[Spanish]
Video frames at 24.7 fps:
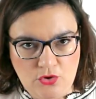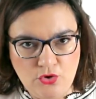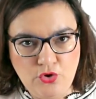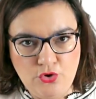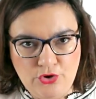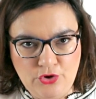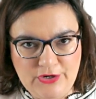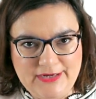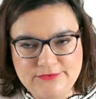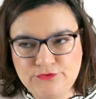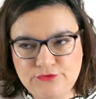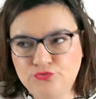
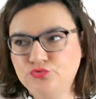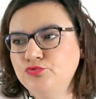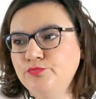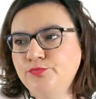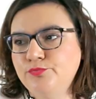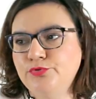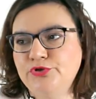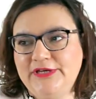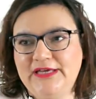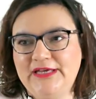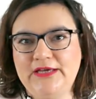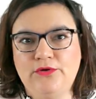ole tú
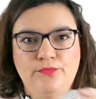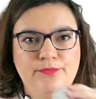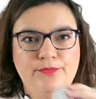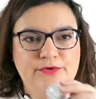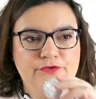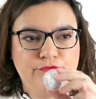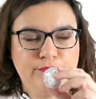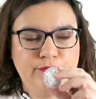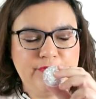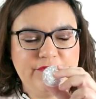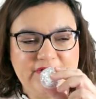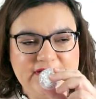porque es un
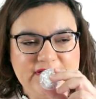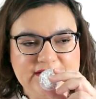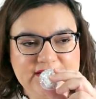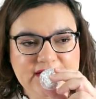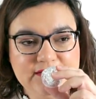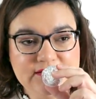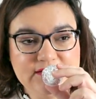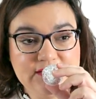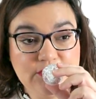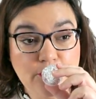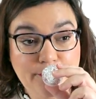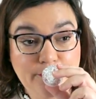perfume
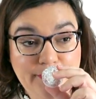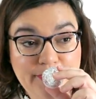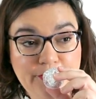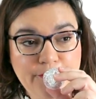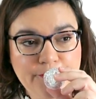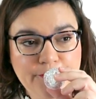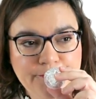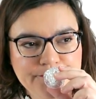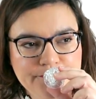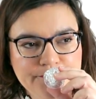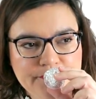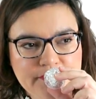fantástico, pero
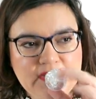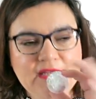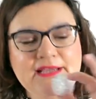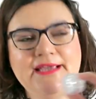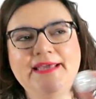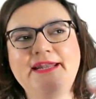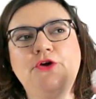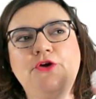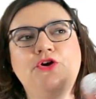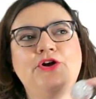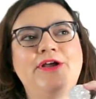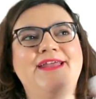
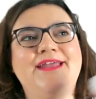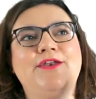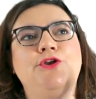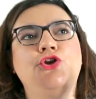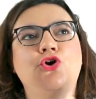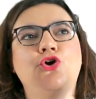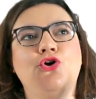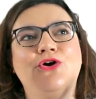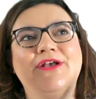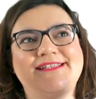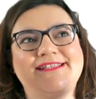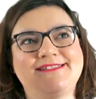creo que
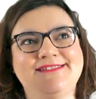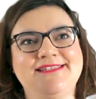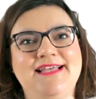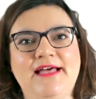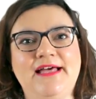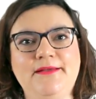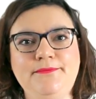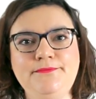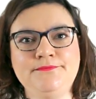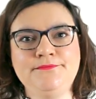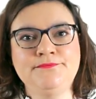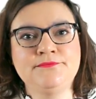no
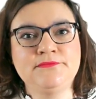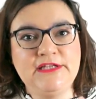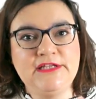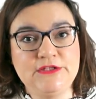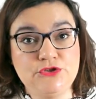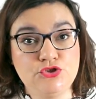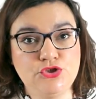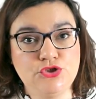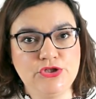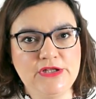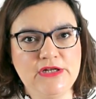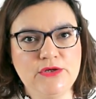está
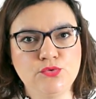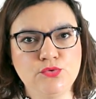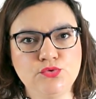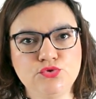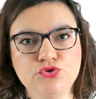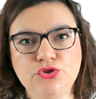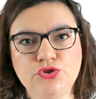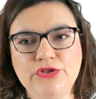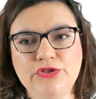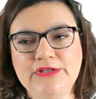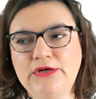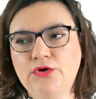dentro del
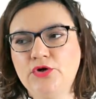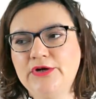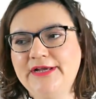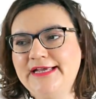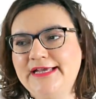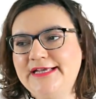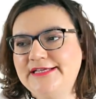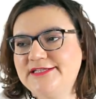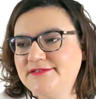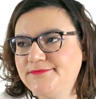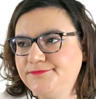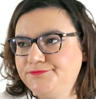gusto de lo que
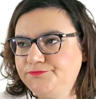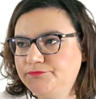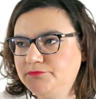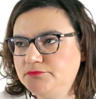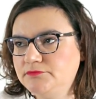es